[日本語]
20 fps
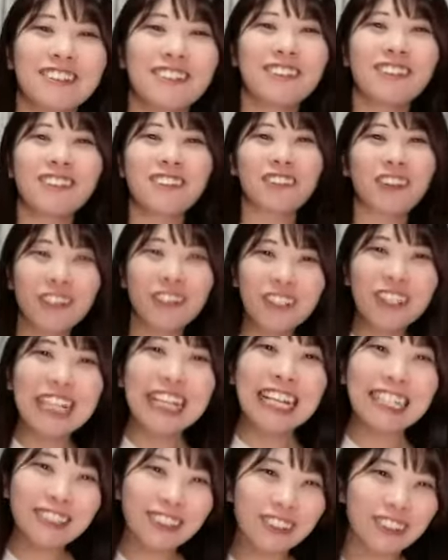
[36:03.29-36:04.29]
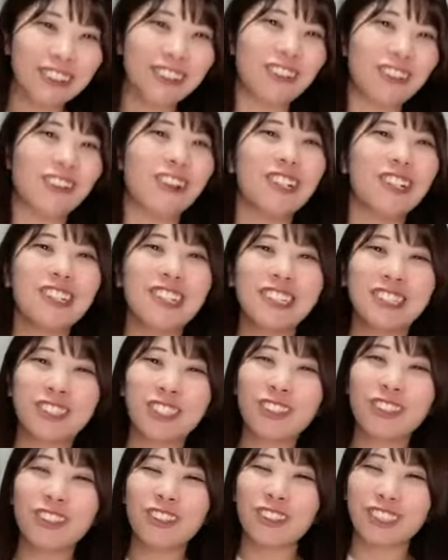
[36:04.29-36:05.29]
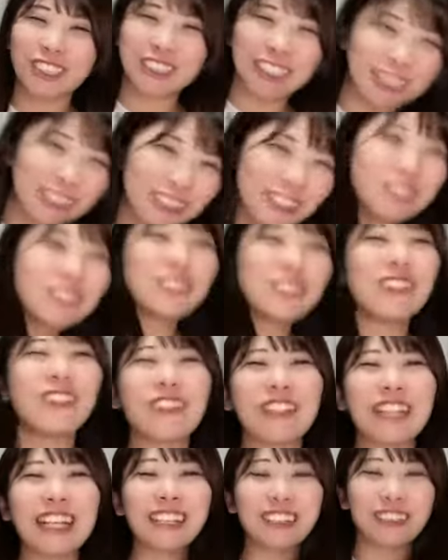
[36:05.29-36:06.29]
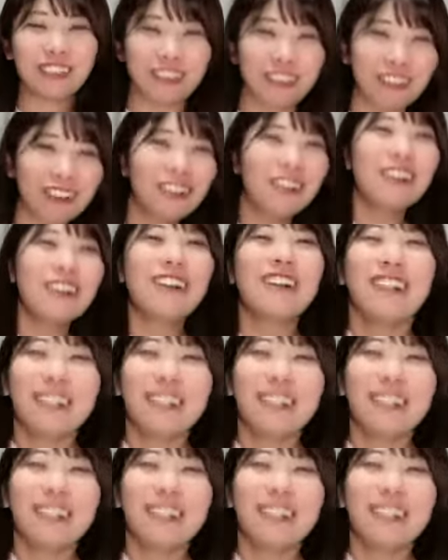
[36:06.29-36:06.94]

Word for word: ここの後のこのちょっとした運動の後